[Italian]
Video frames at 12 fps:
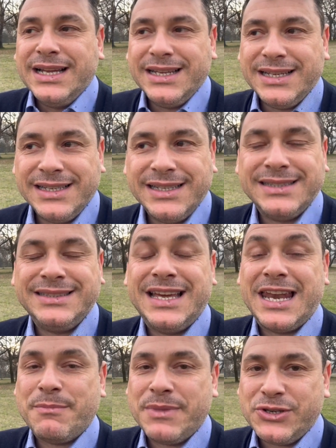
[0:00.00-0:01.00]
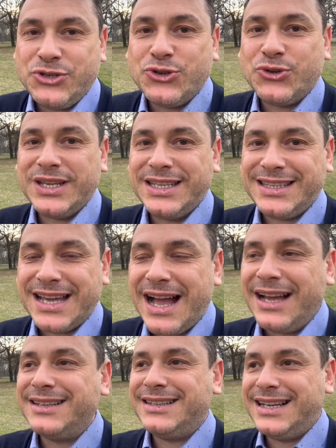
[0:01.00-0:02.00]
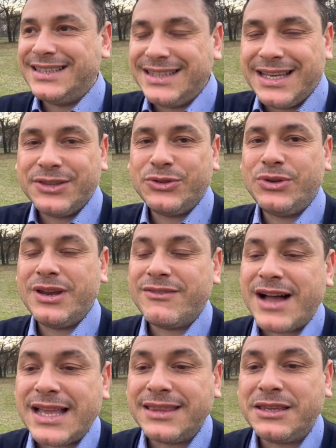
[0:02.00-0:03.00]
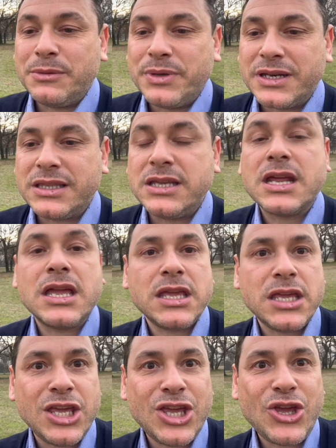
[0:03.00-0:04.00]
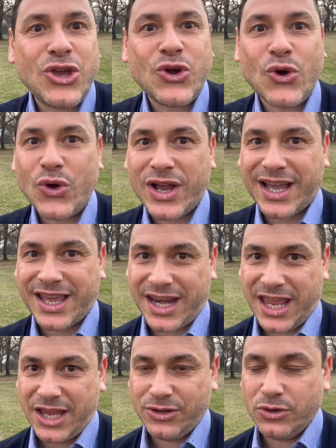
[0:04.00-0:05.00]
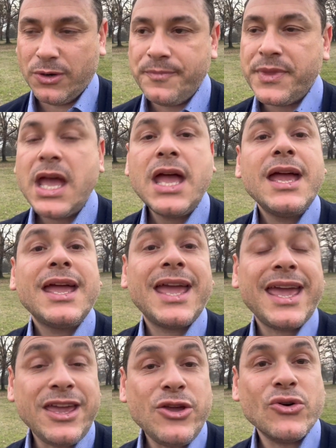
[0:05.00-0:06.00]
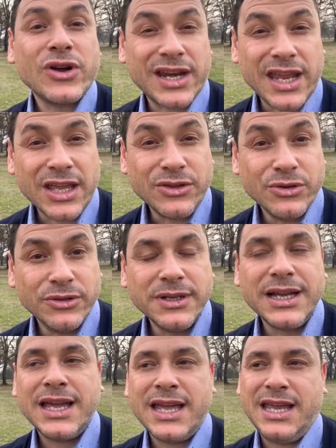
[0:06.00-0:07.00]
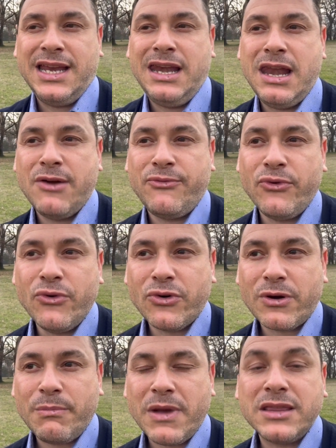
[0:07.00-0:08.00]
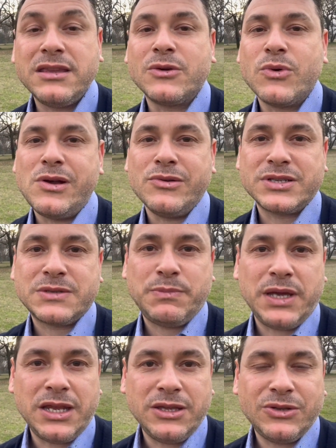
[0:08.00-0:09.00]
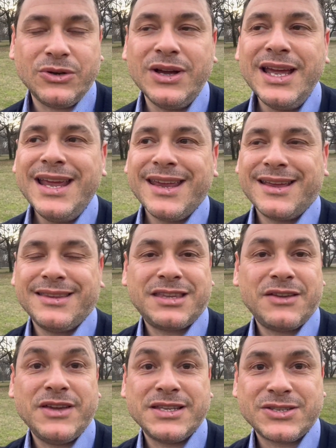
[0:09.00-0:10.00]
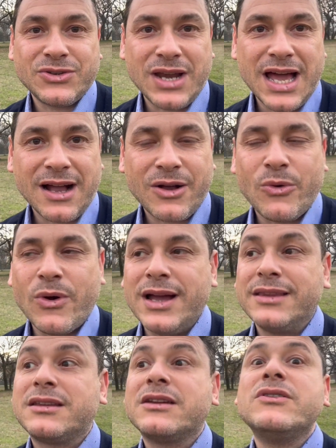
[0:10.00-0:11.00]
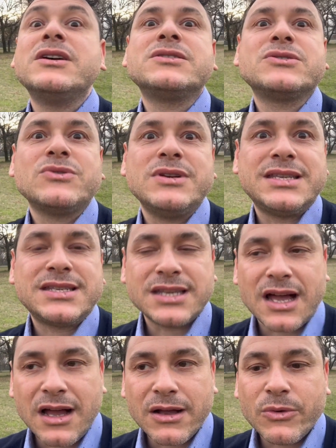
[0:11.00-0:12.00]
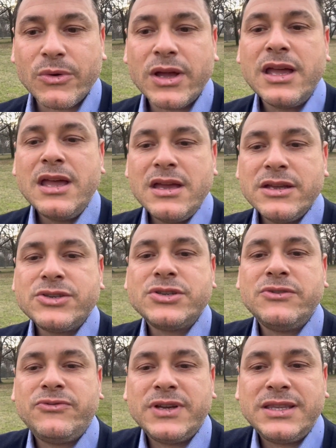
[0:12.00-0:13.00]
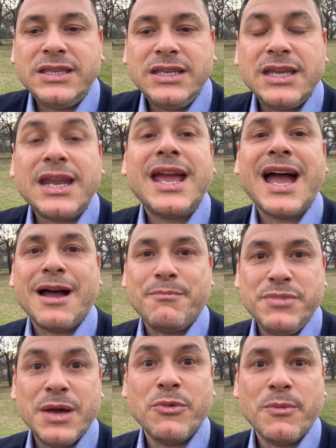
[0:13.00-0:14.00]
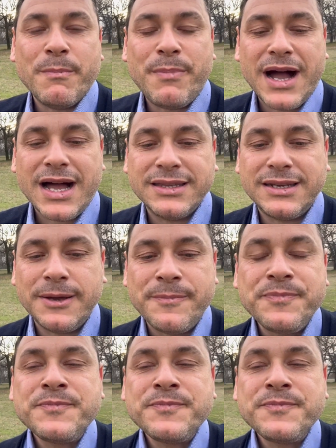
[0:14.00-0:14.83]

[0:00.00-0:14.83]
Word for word: eh, dalla maggiore età andando in avanti per dire io credo. E io credo è la forma di quello spirito che attraverso l'acqua e attraverso il sangue ci fa dire abbiamo un padre,